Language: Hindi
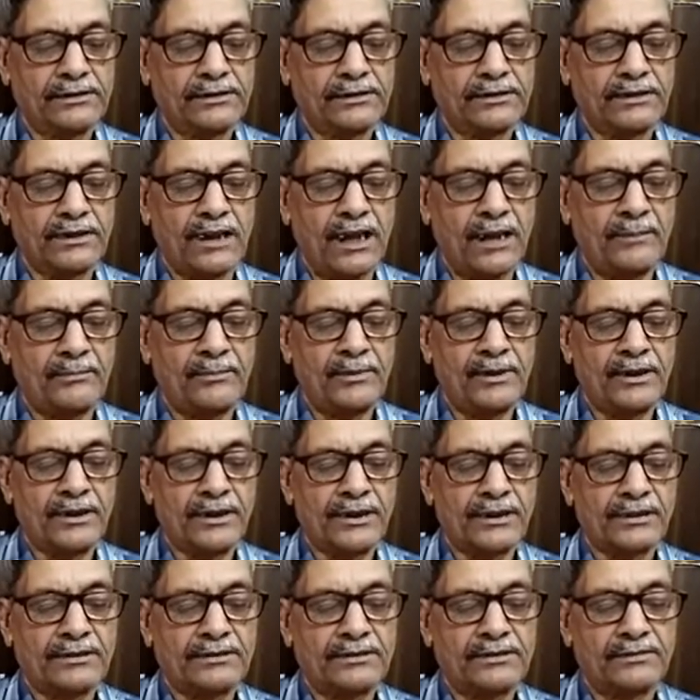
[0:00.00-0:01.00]
कापर
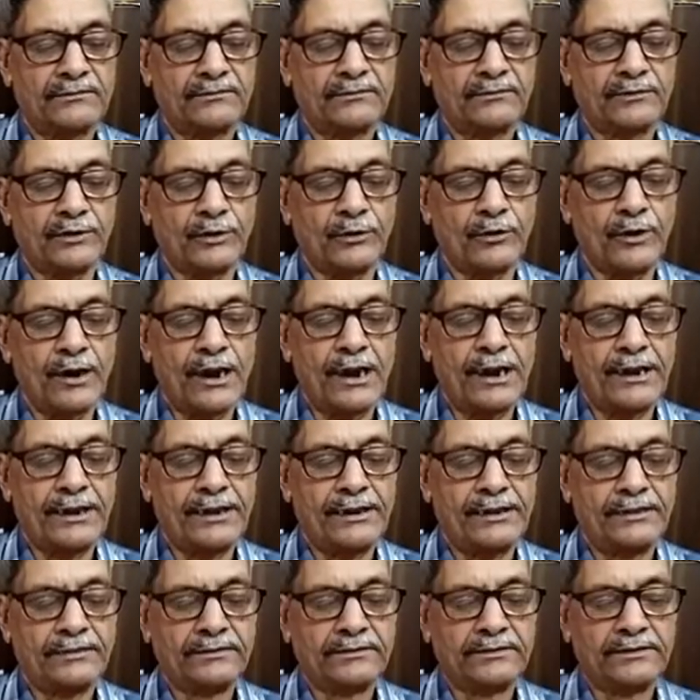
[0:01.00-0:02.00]
फ्लोराइड
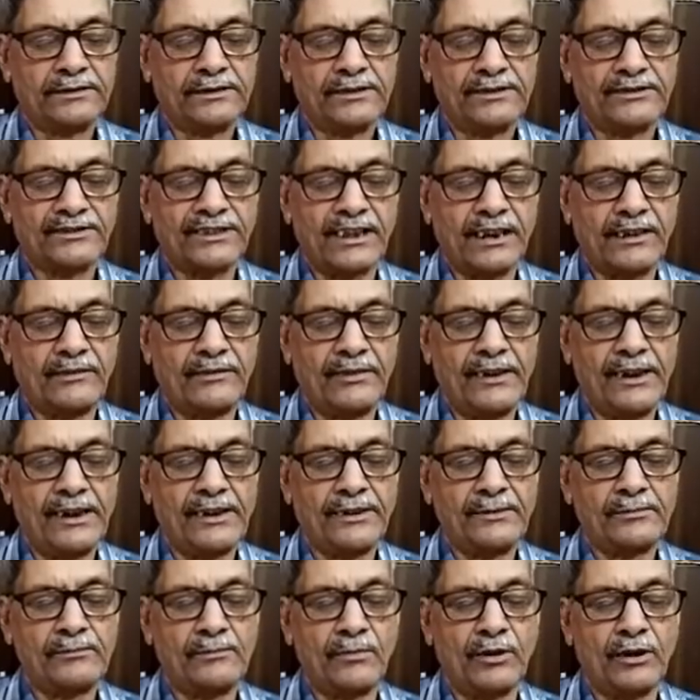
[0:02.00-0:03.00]

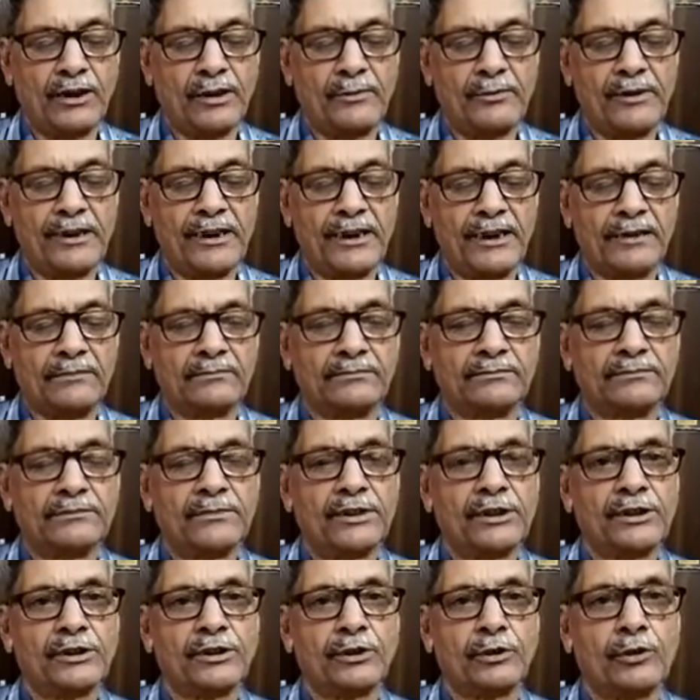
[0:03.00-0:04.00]
सल्फेट मॉलिबिडनम
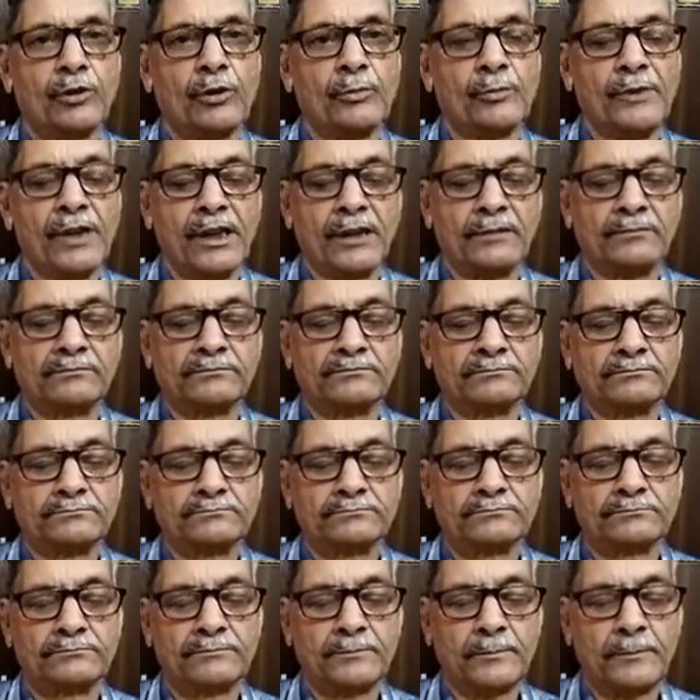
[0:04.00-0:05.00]
क्रोमियम
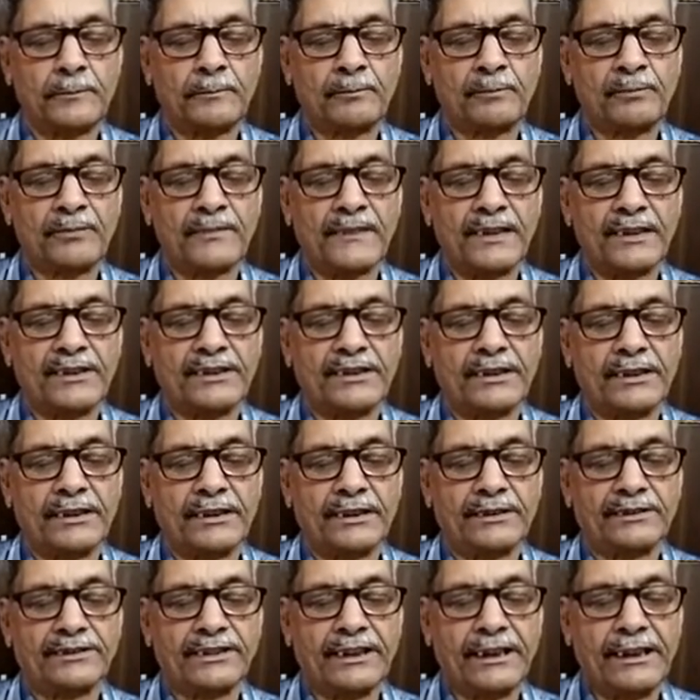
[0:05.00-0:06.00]

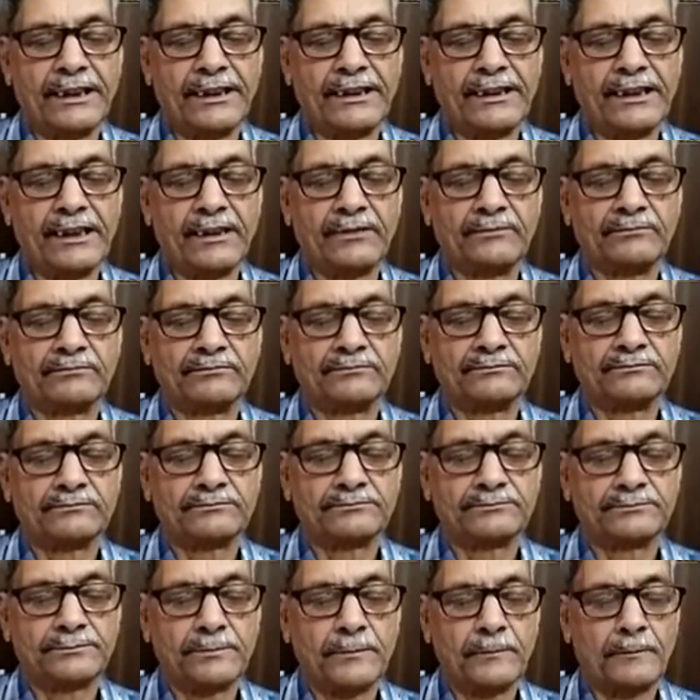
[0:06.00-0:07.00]
सिलेनियम
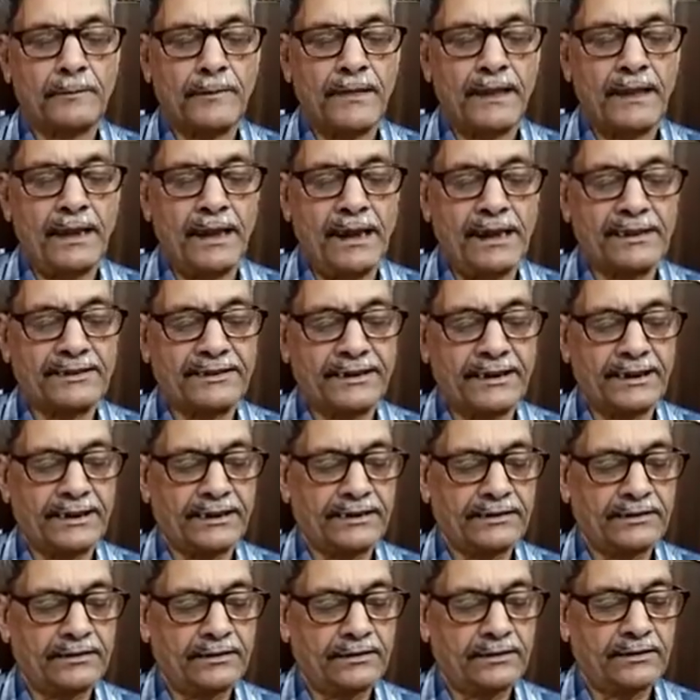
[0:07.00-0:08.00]
ऐसे
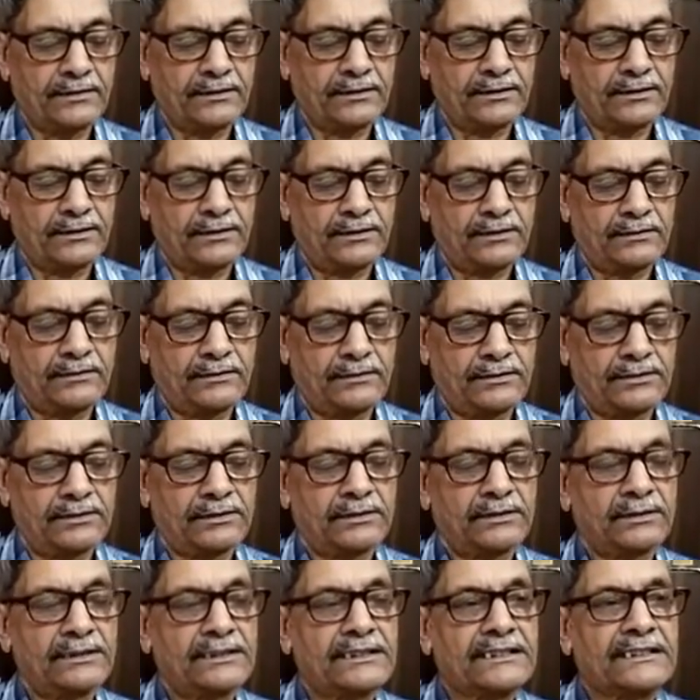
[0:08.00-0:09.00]

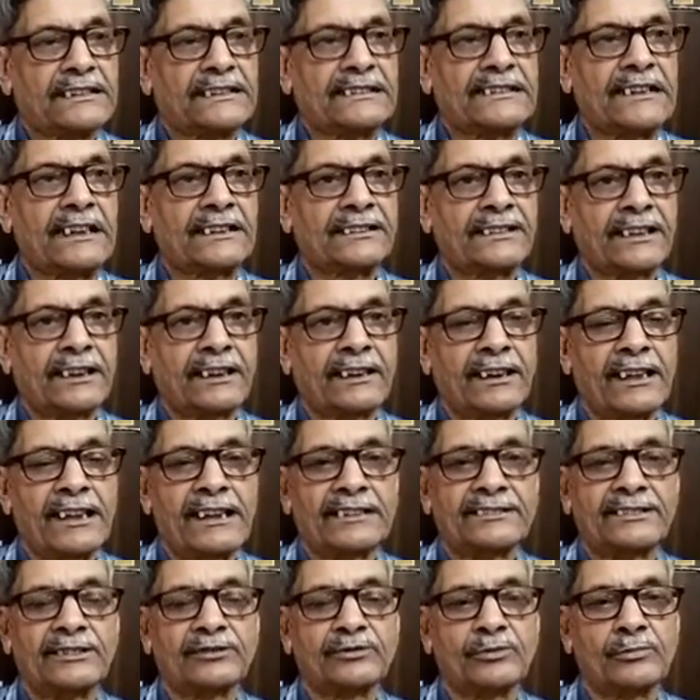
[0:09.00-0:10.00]
इसके साथ एक नया
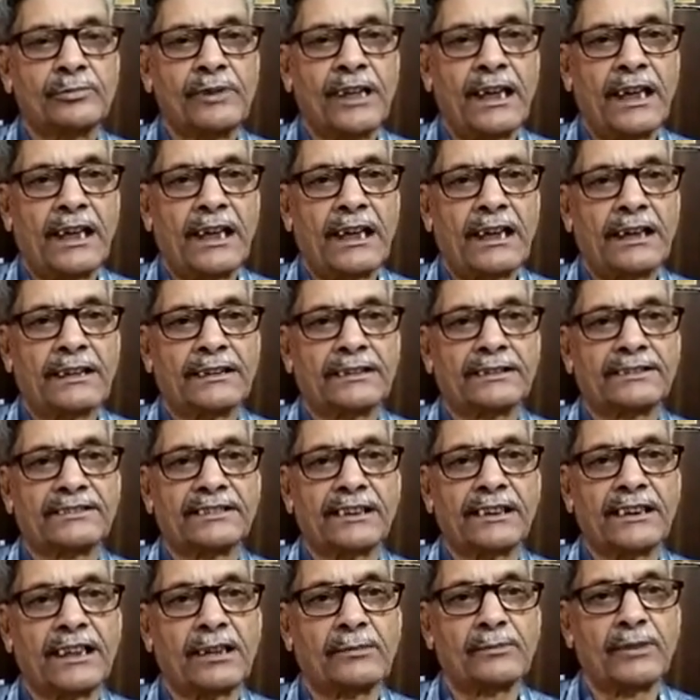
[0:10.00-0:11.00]
तत्व भी आया है
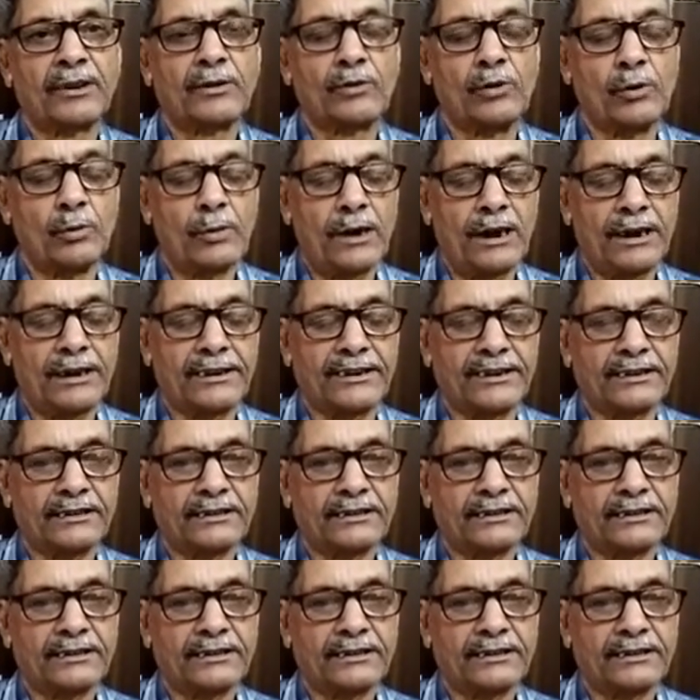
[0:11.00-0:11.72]
जिसका नाम है कोवाल्ट